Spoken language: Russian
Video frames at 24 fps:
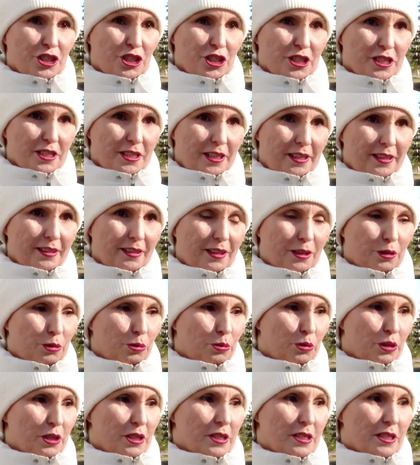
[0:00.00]
жители,
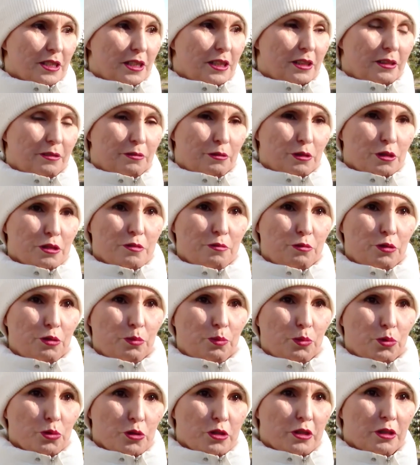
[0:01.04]
которые скидывают свой
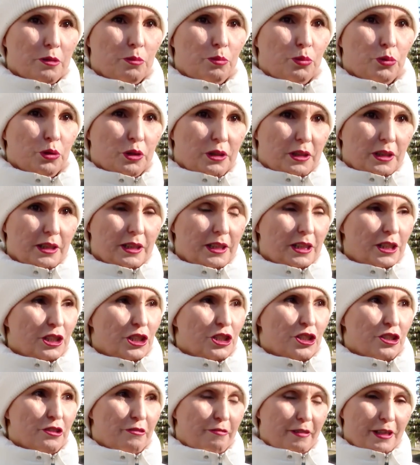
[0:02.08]
мусор, бутылки,
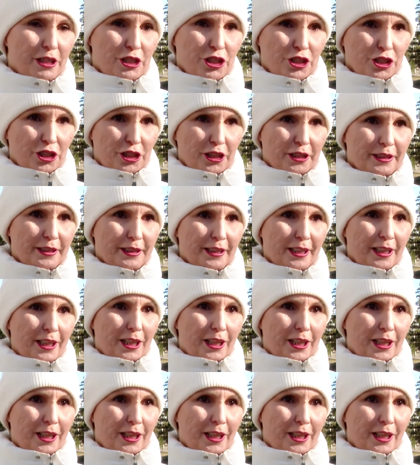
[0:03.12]
жвачки